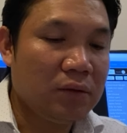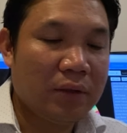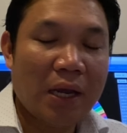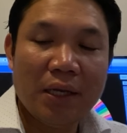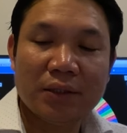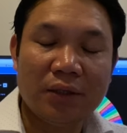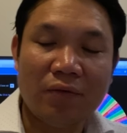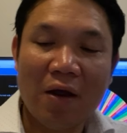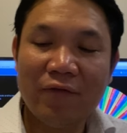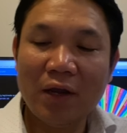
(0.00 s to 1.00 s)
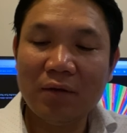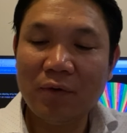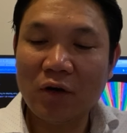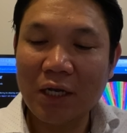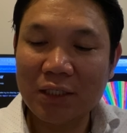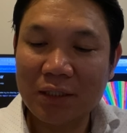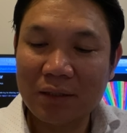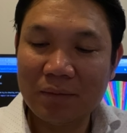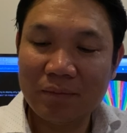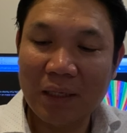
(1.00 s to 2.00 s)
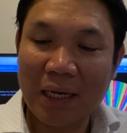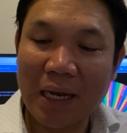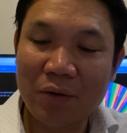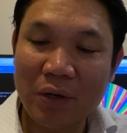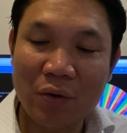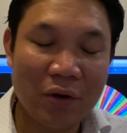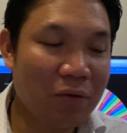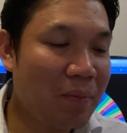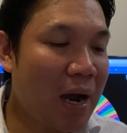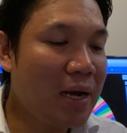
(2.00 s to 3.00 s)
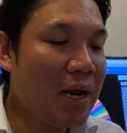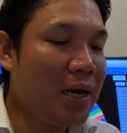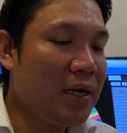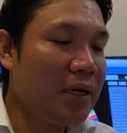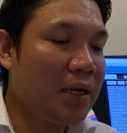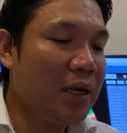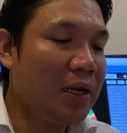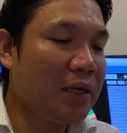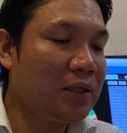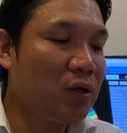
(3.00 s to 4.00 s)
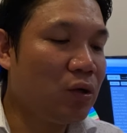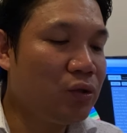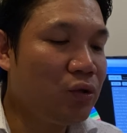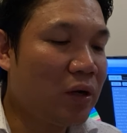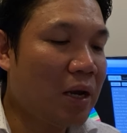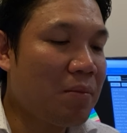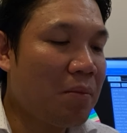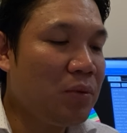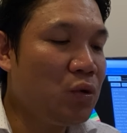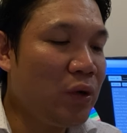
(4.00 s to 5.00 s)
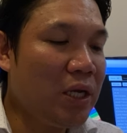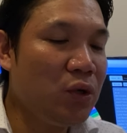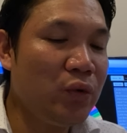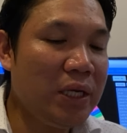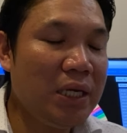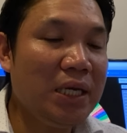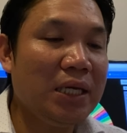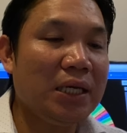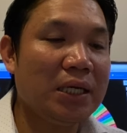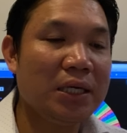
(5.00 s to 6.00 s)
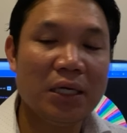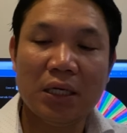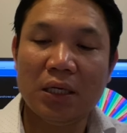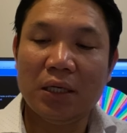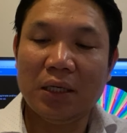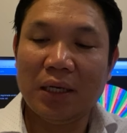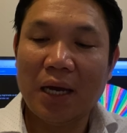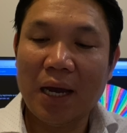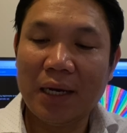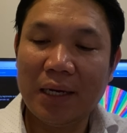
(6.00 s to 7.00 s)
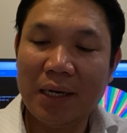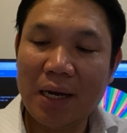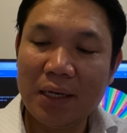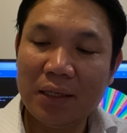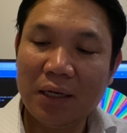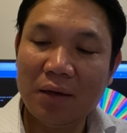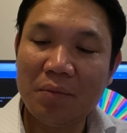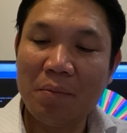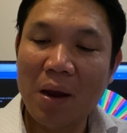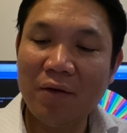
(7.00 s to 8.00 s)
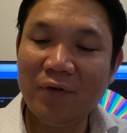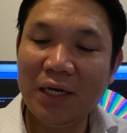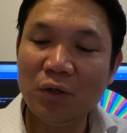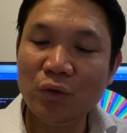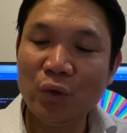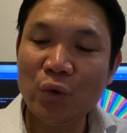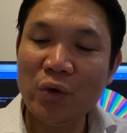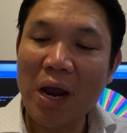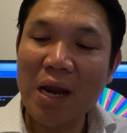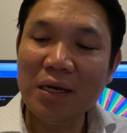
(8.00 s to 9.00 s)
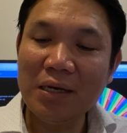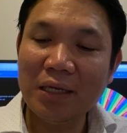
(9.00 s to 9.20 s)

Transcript: Okay, Sir Rafi Albores. Nilagay ko na ho yung pangalan. And also kay Ma'am Yui Yui. Ayan. Ma'am Evelyn Uguugan.